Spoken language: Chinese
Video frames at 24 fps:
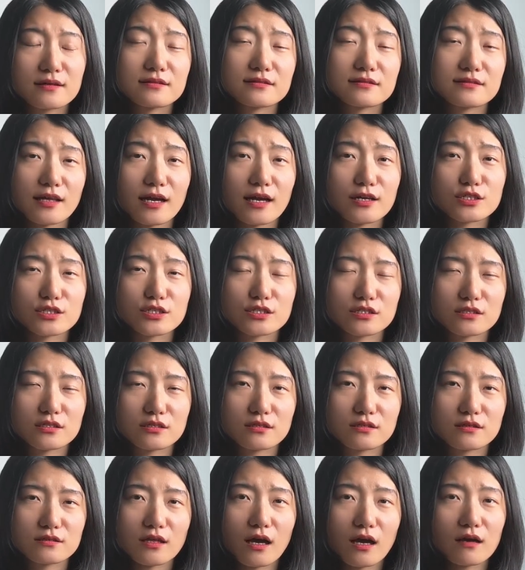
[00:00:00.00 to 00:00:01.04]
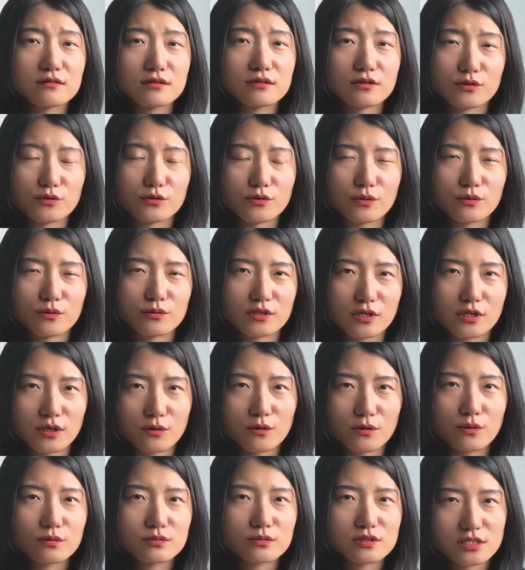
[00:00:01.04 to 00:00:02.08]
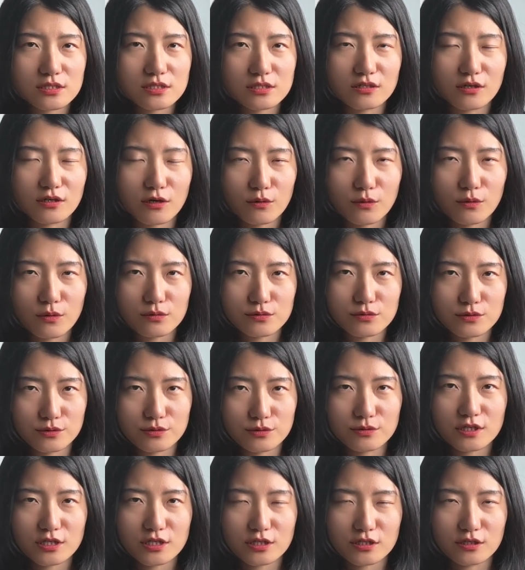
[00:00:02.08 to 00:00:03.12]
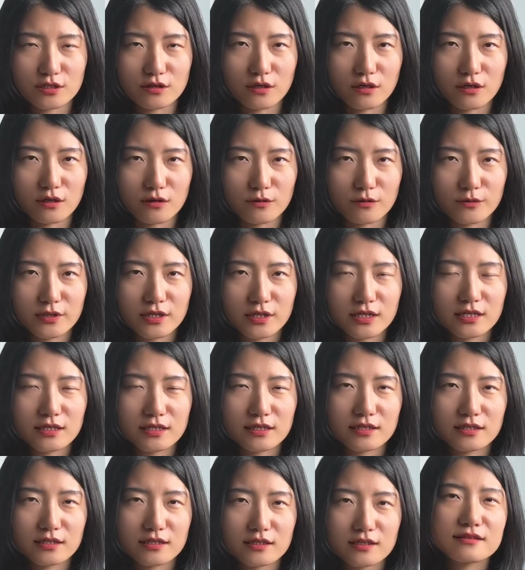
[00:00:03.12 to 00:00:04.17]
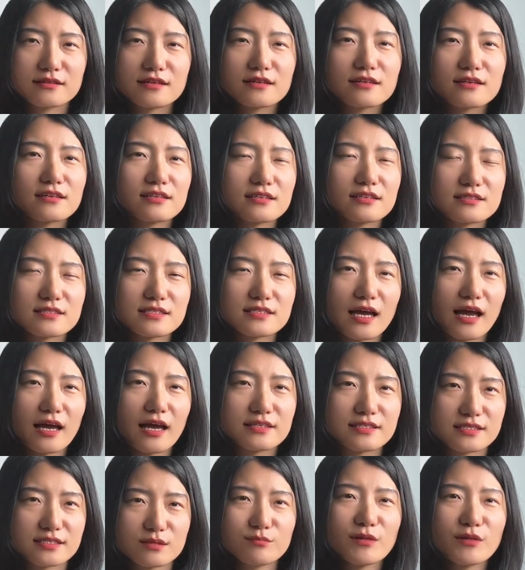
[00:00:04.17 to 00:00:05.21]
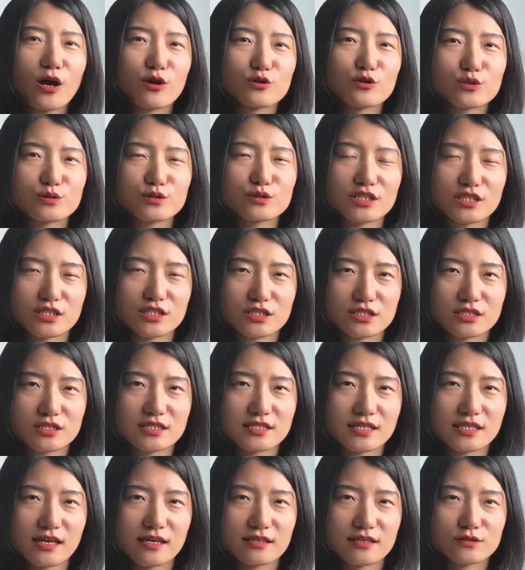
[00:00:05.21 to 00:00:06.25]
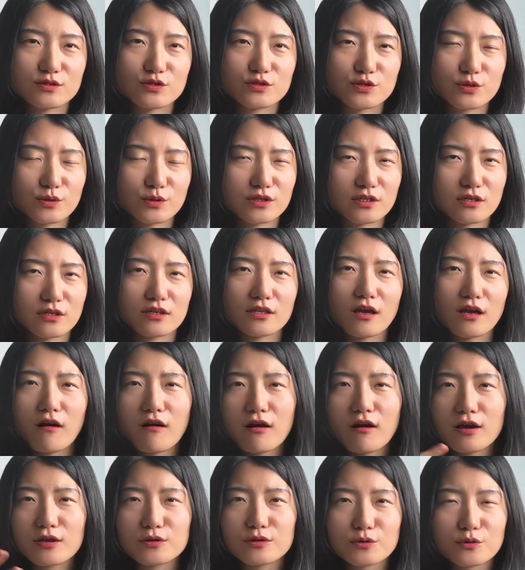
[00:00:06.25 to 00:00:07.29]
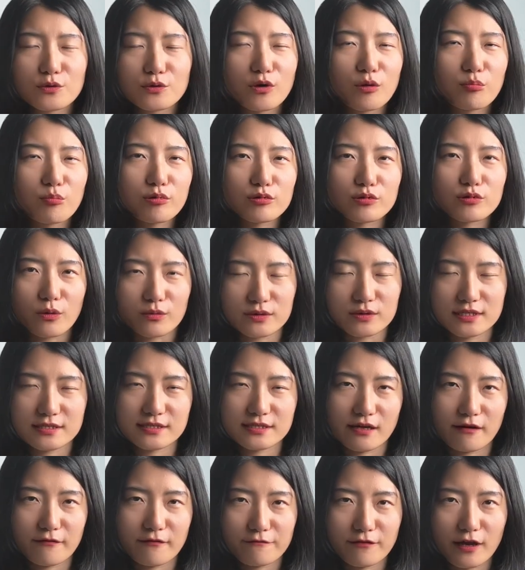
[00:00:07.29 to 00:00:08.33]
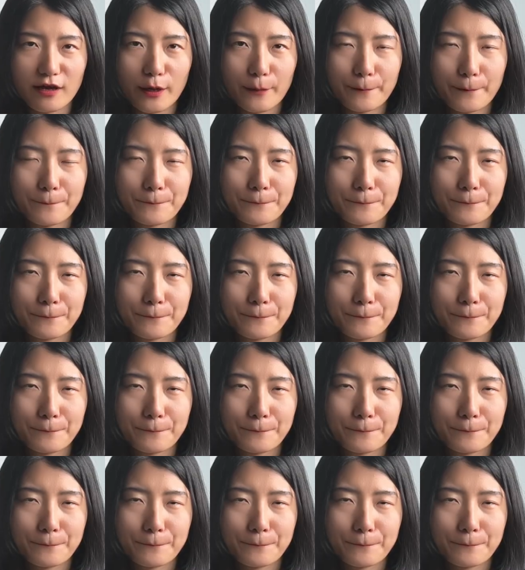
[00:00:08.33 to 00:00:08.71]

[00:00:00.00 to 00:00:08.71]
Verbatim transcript: 但是，当你用人工智能工具的时候，你可以在几秒钟的时间就得到很多不同的想法。